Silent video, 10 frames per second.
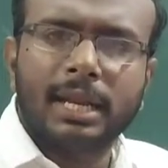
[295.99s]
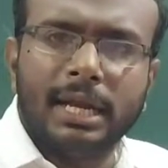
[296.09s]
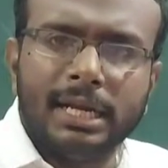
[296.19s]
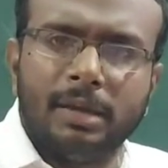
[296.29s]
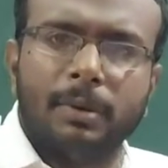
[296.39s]

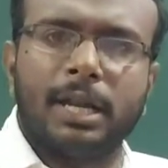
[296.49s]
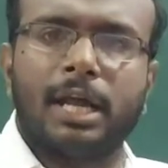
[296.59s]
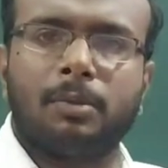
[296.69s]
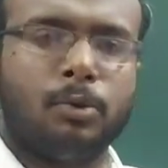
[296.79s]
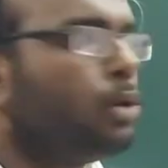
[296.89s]
ரெண்டு மணி
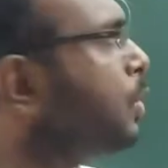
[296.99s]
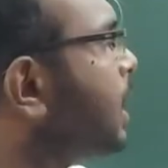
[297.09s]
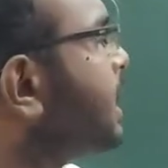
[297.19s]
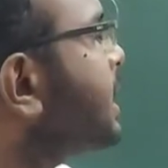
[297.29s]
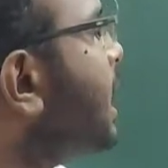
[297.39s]
நேரமும்
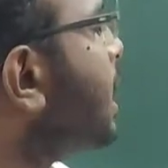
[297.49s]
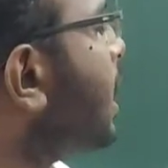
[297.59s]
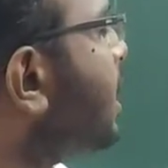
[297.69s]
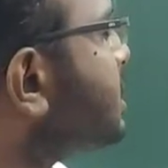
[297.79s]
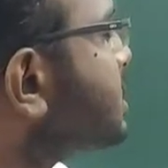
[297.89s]
நீங்கள்
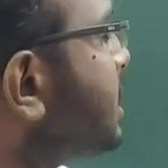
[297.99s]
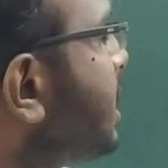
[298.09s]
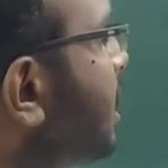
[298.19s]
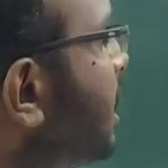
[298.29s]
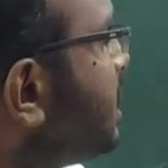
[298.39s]

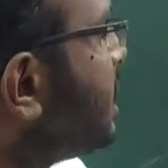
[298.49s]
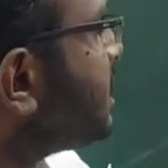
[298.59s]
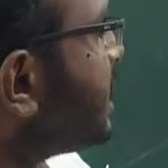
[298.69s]
கான்ஸ்டண்ட்டாக இந்த